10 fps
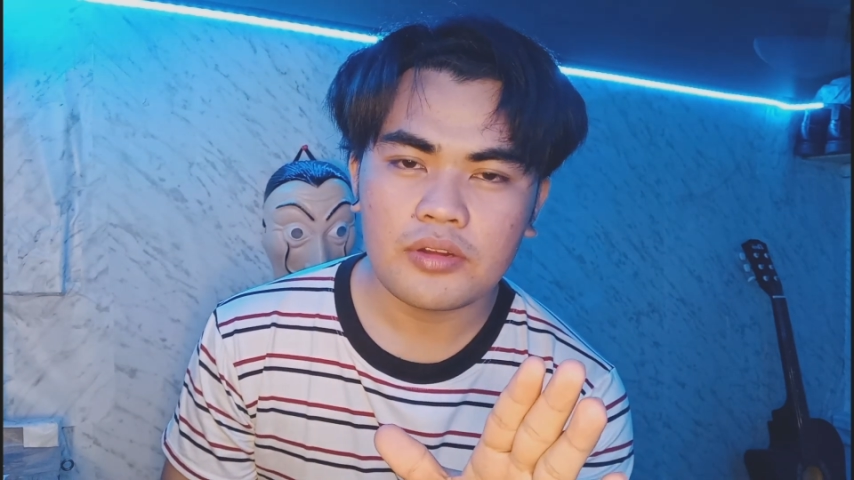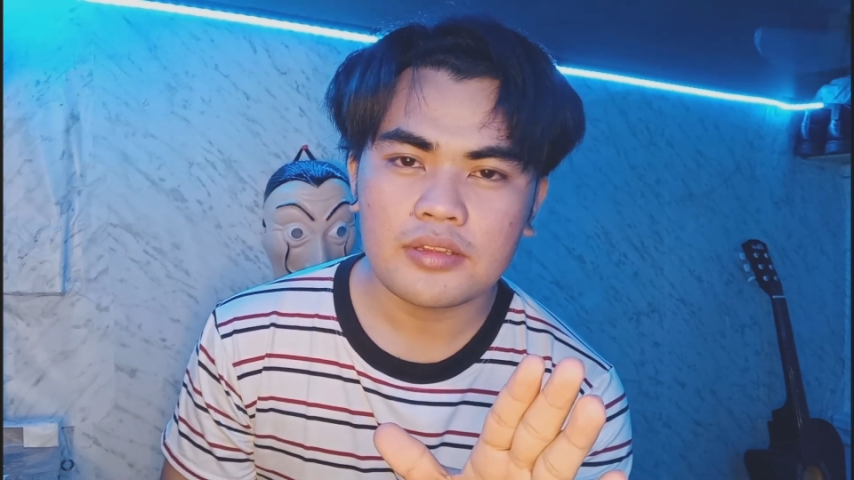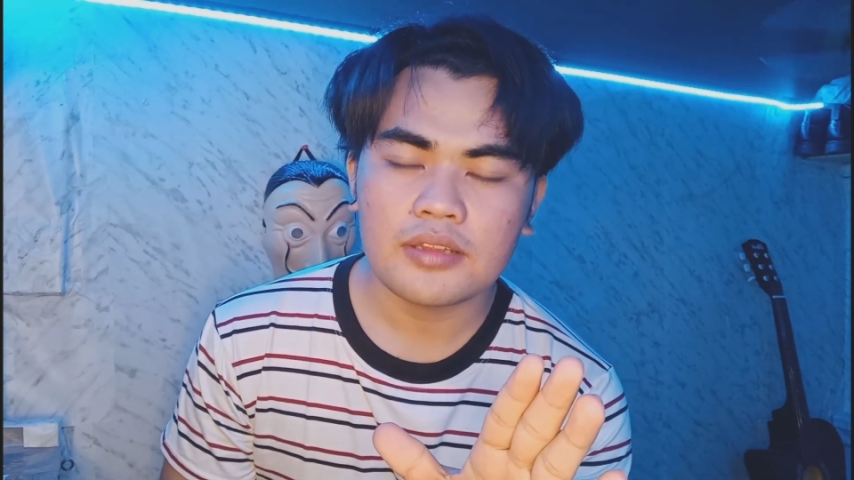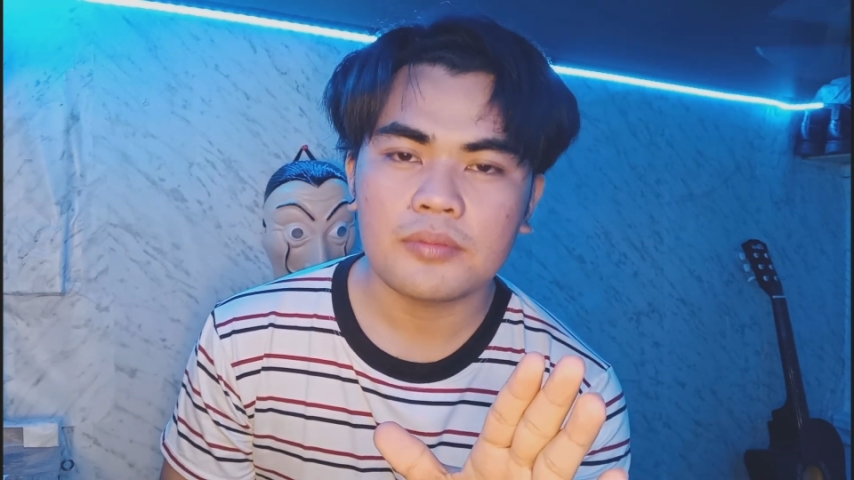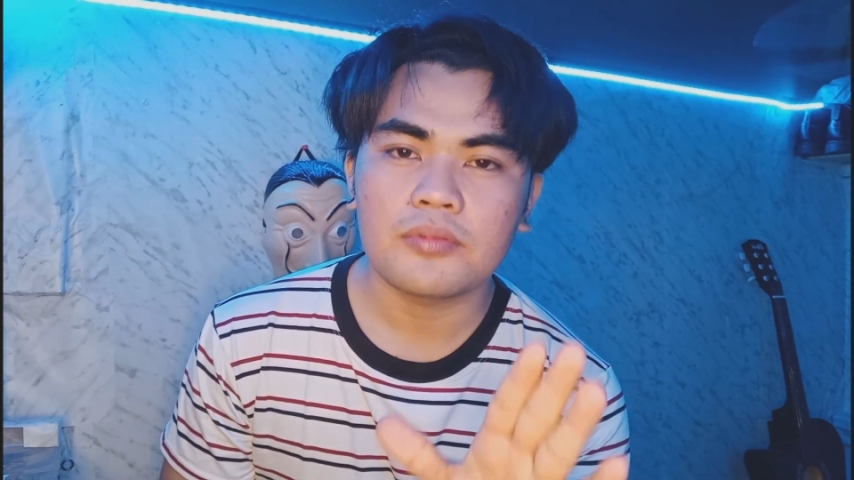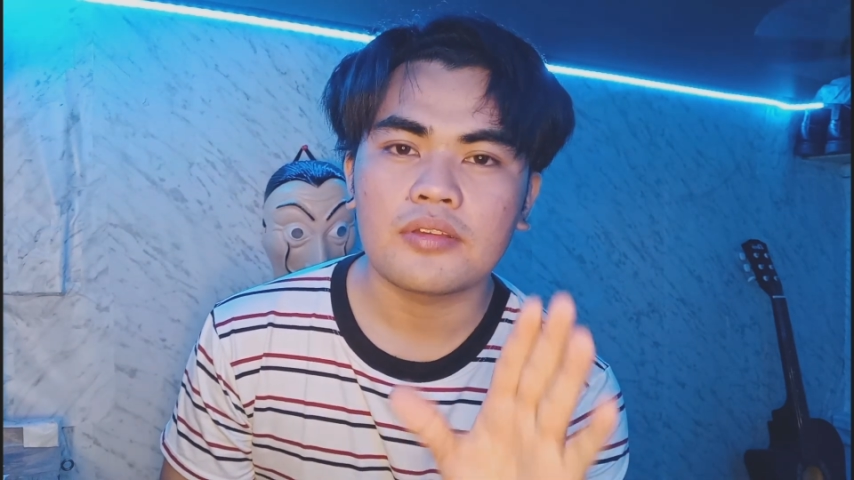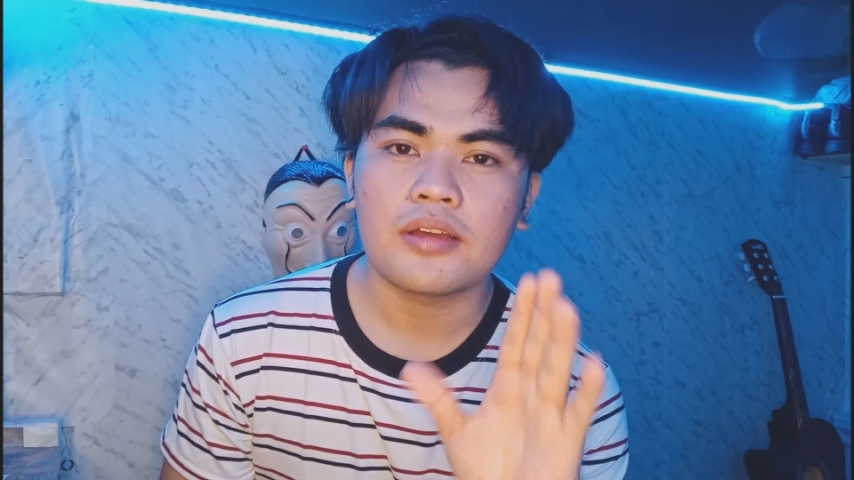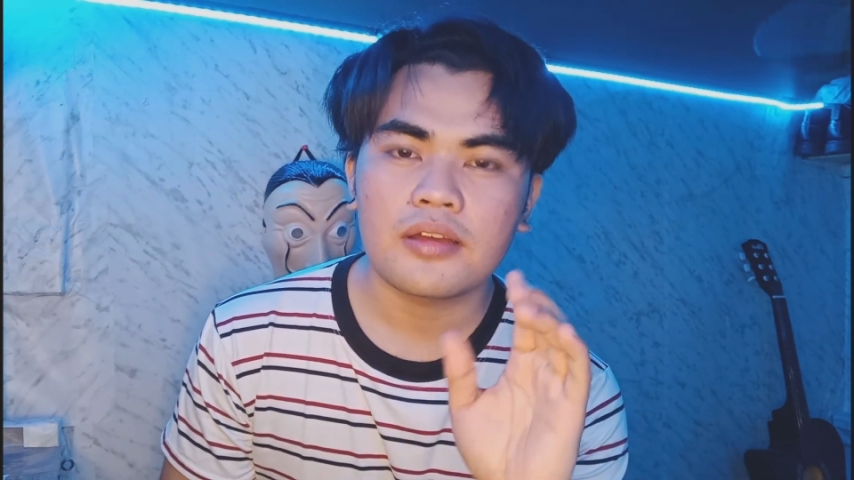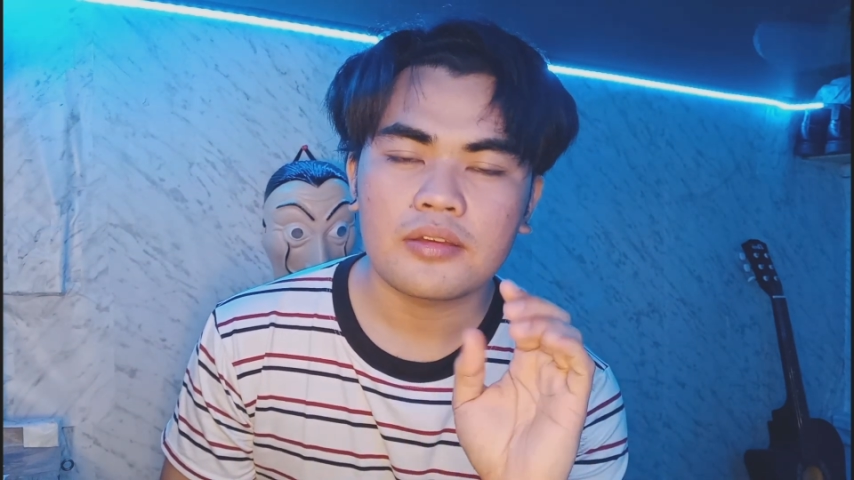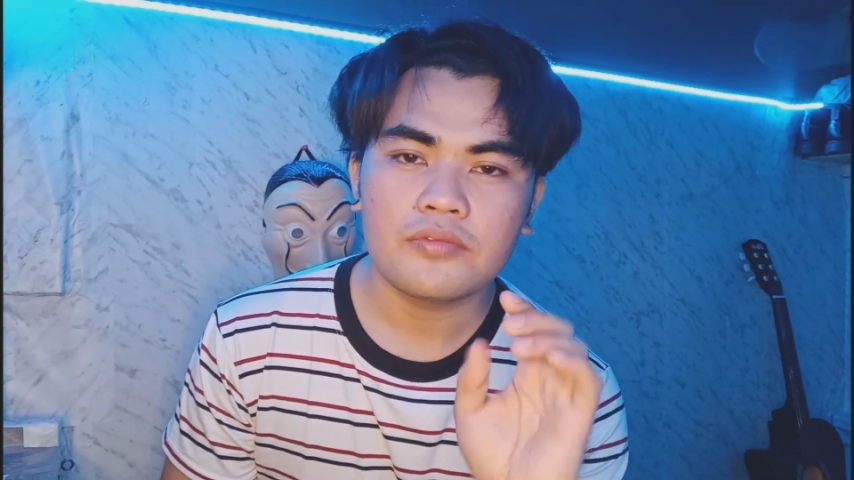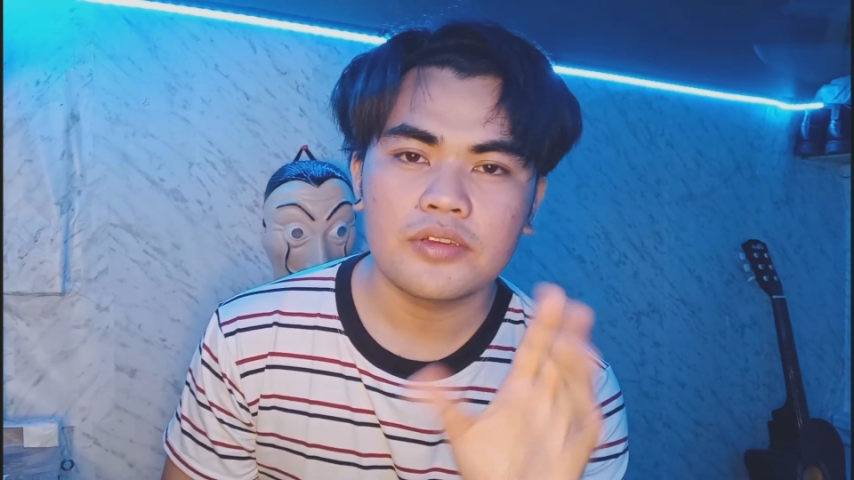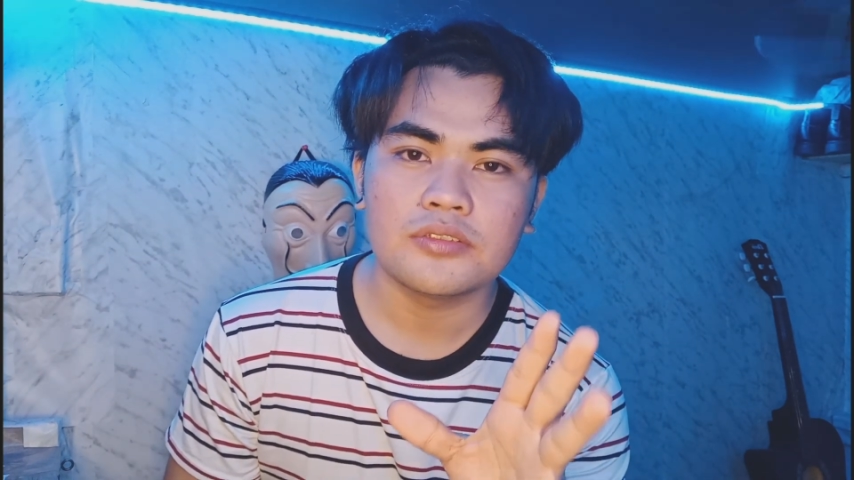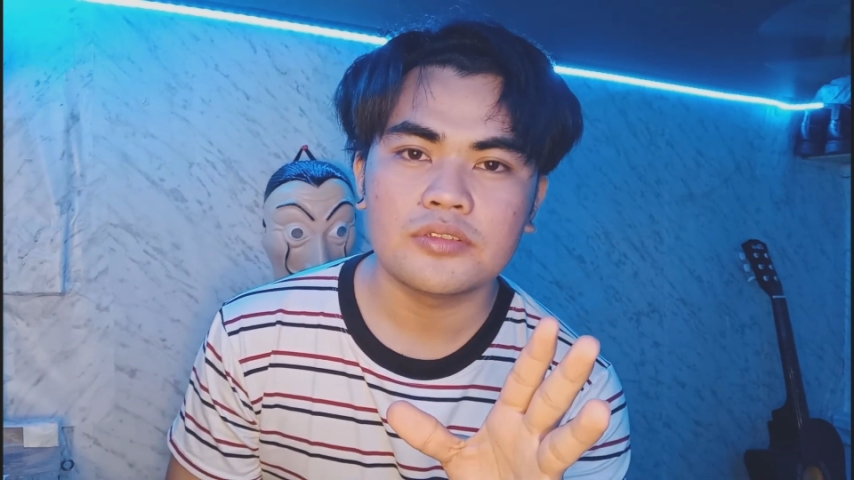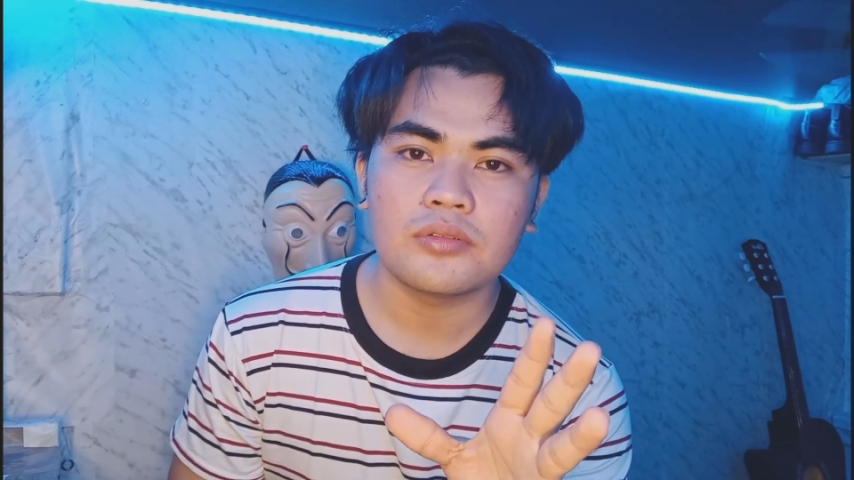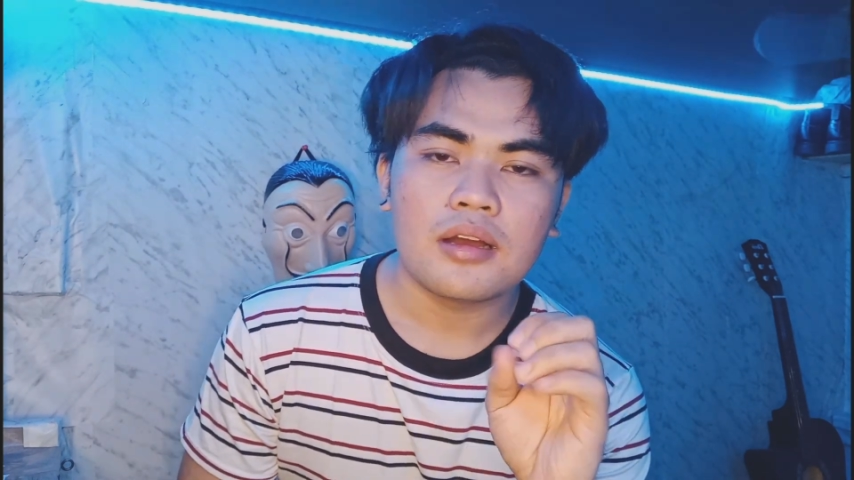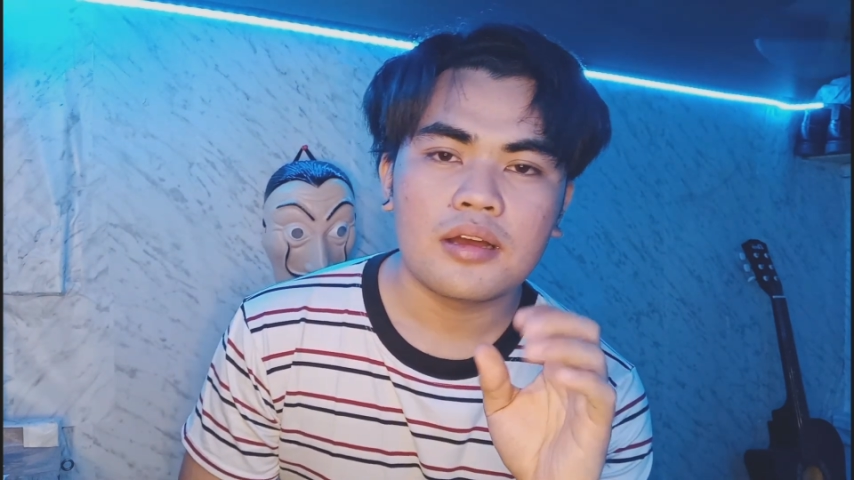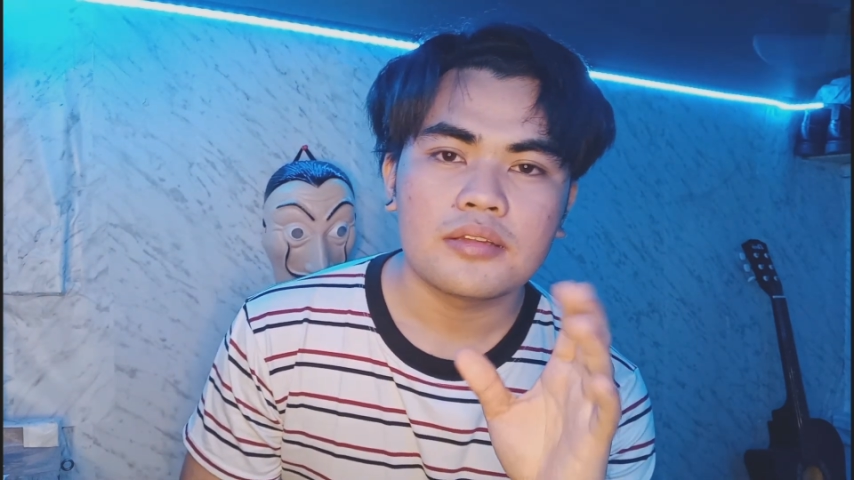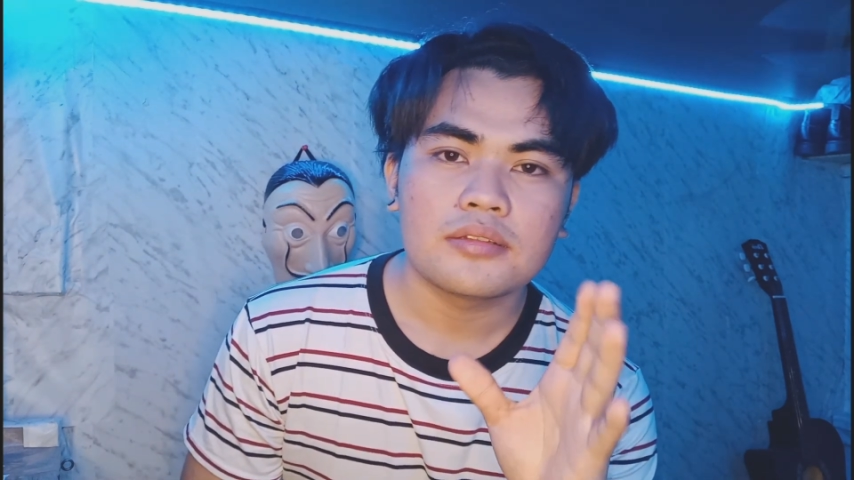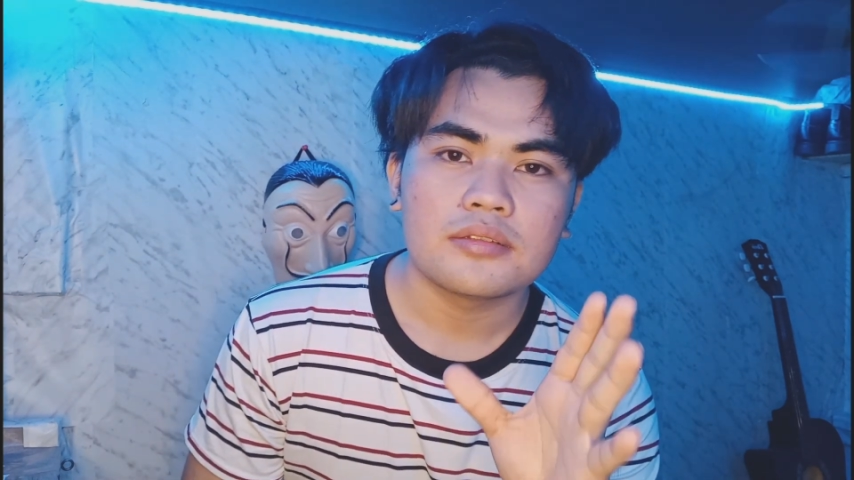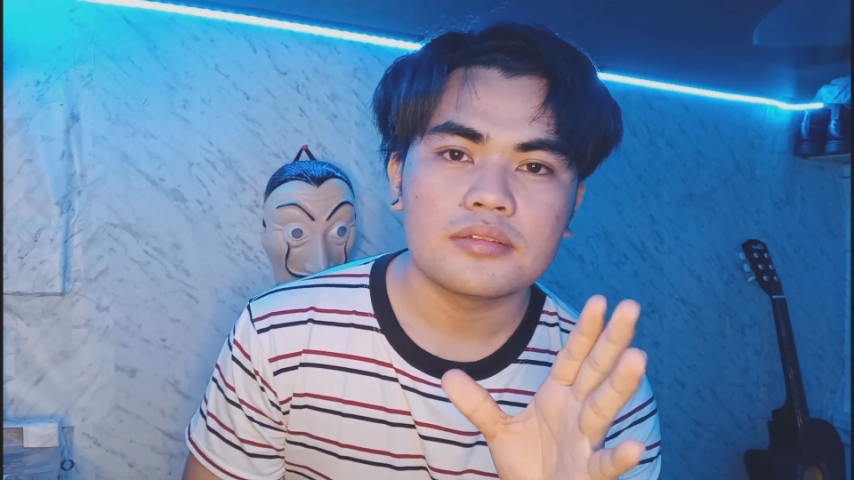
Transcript: nagtatapos ang aking video at